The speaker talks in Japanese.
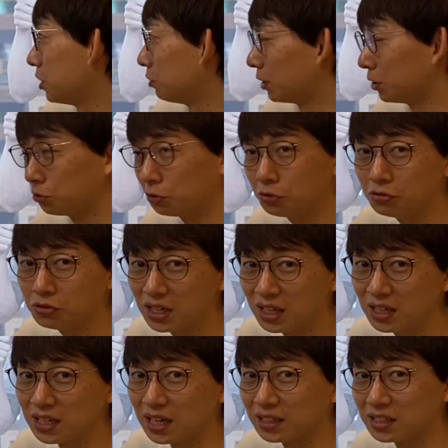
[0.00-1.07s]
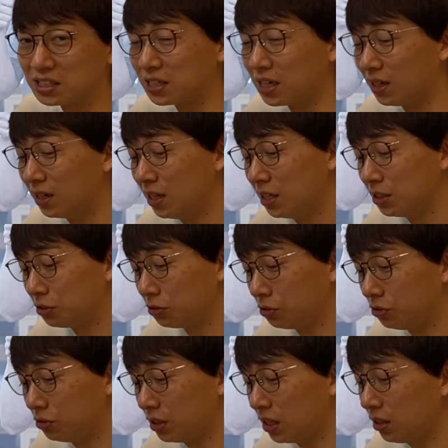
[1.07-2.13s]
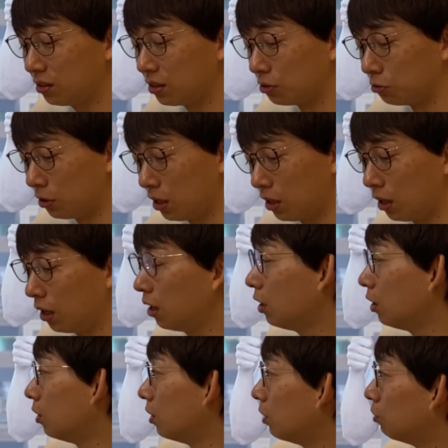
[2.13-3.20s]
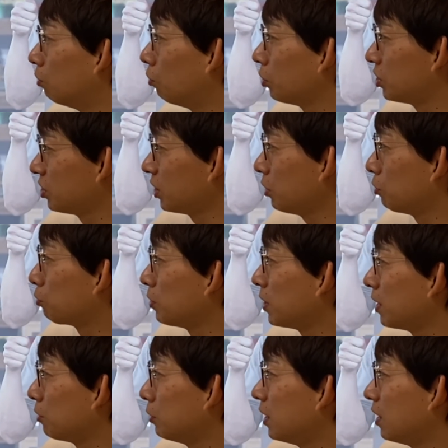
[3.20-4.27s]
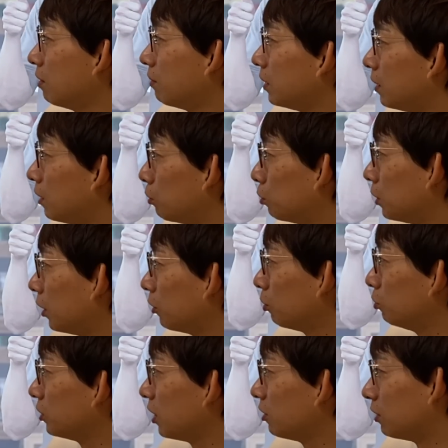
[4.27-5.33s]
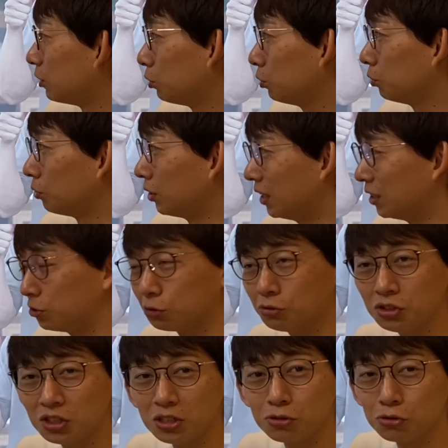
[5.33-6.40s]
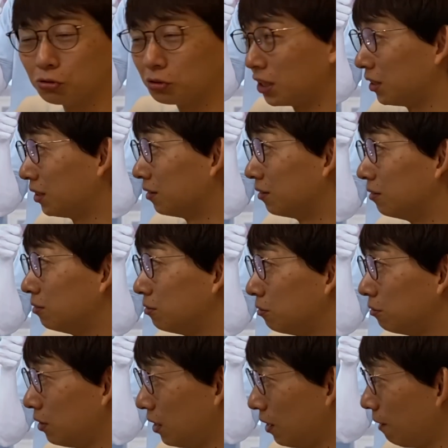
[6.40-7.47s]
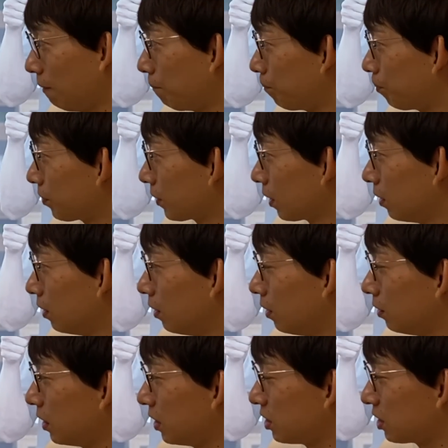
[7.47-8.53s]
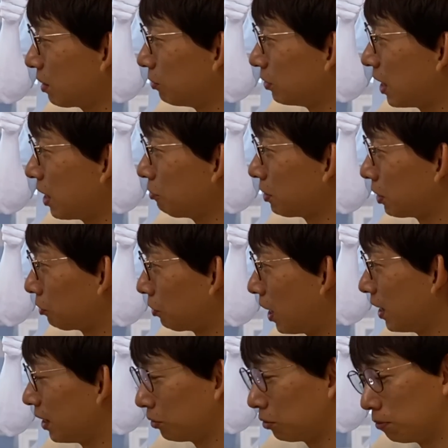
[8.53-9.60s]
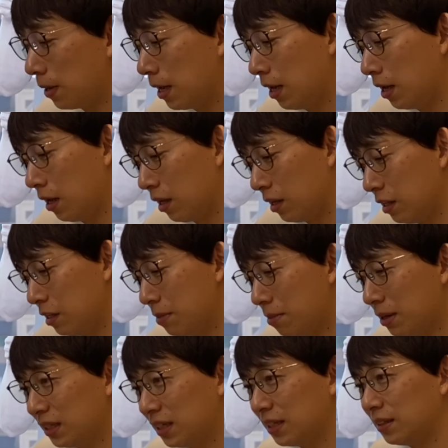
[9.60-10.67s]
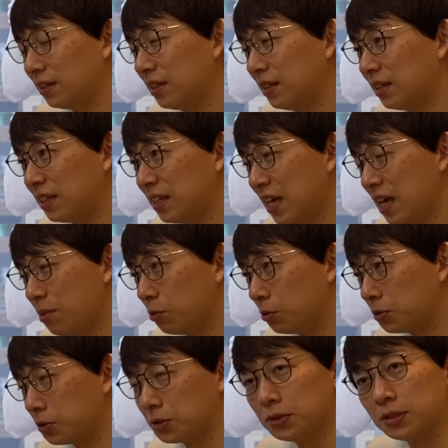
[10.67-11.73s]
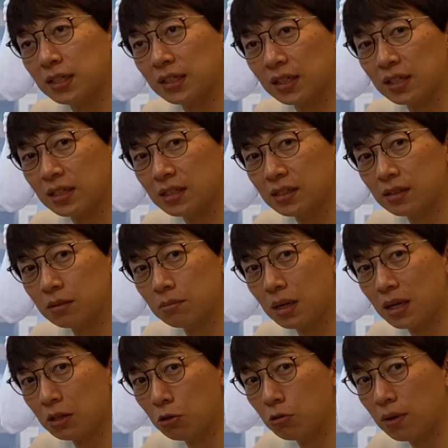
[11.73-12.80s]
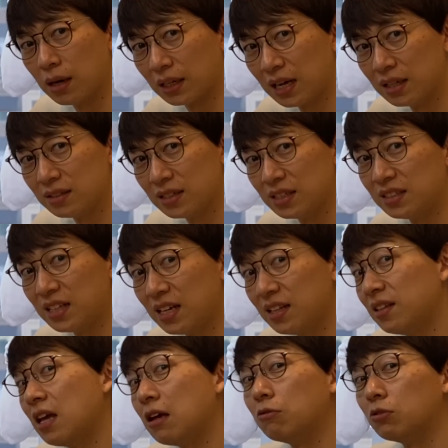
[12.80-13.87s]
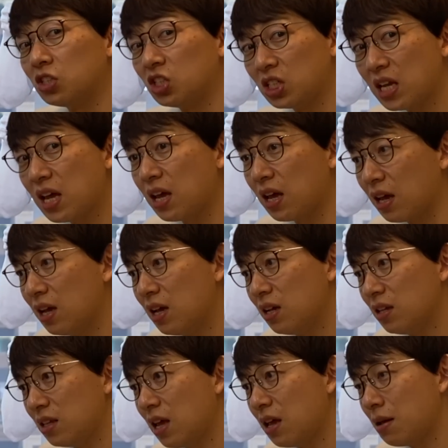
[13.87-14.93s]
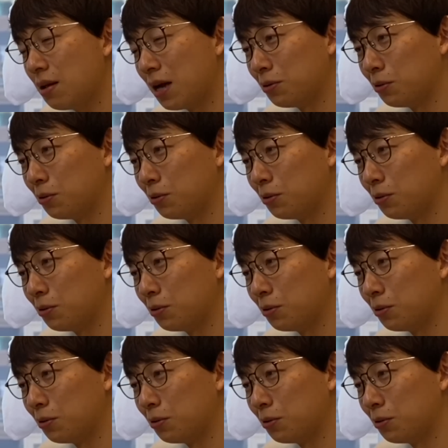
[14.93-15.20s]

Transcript: たりとか、そういう流れに話が進んでいったので、興津が横やりを入れれば入れるほどアトムガンがどんどん結束している状態なんですよね。でしかも那由他と隼人は今までだったらゲームを作るだけに、まあ、要は完全に専念をして、で